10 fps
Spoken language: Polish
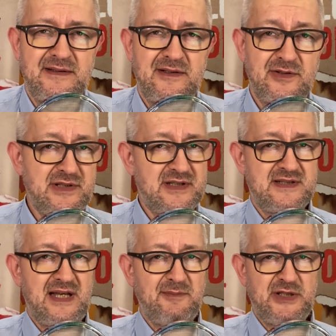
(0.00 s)
Chociaż
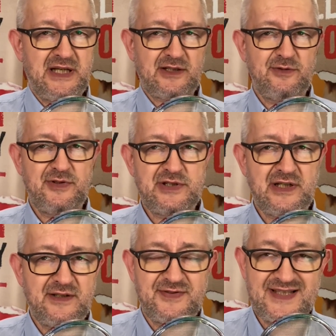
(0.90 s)
sami
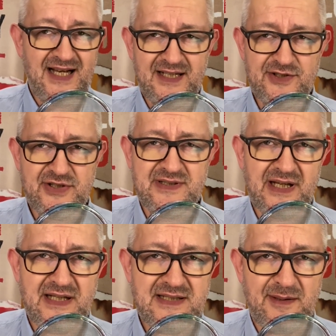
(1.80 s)
targowiczanie wcale się
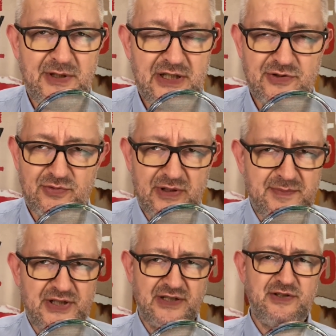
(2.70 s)
zdrajcami nie czuli,
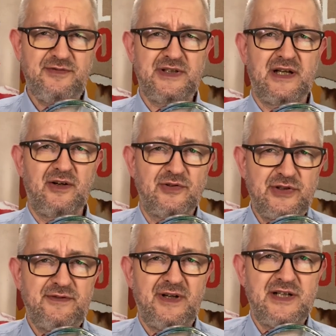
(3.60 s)
przeciwnie,
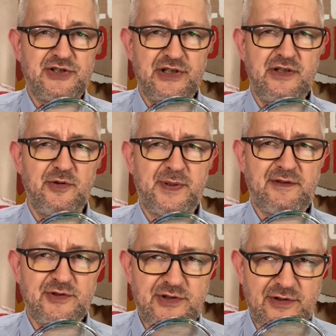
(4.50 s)
oni walczyli o
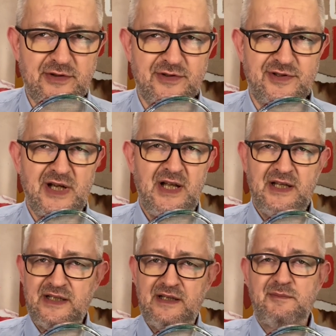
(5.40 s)
praworządność
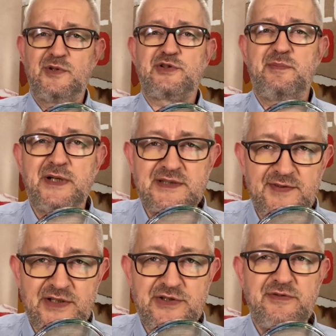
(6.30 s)
i może Państwa
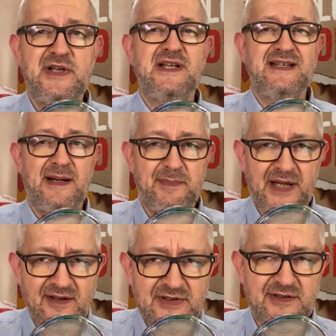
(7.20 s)
zdziwię,
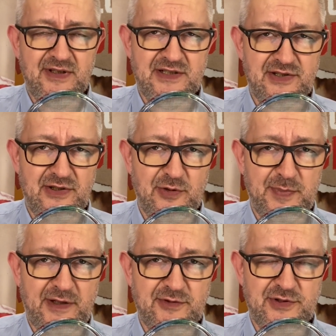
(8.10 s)
naprawdę walczyli o
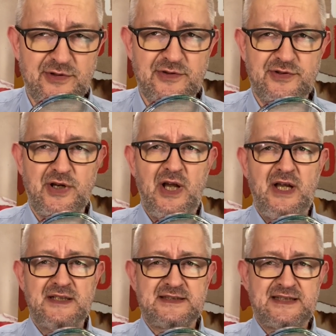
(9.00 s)
praworządność.
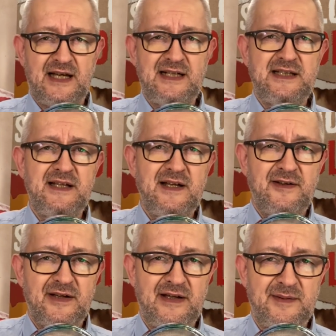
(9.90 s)
Stali
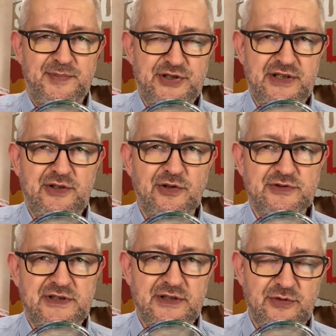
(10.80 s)
e, przy
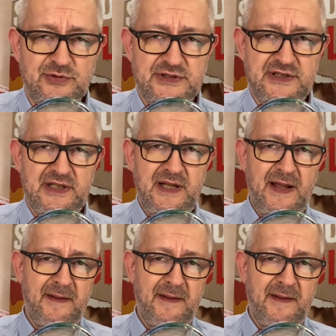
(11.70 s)
konstytucji,